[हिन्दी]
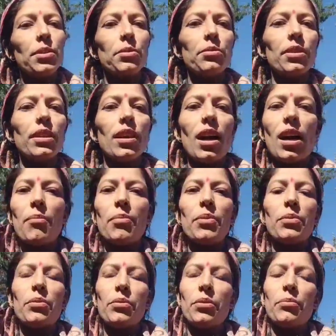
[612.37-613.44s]
क्योंकि आप
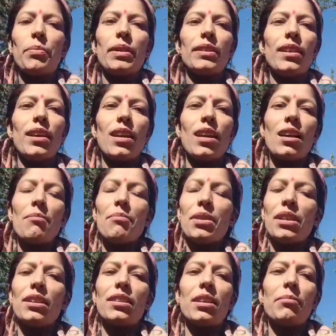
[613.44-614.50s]
लोगों को पता है
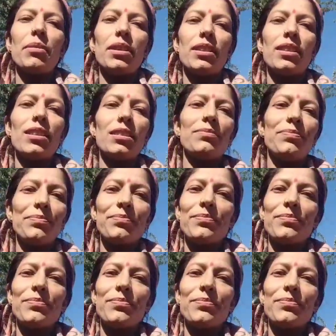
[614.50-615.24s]
मेरी तबीयत ना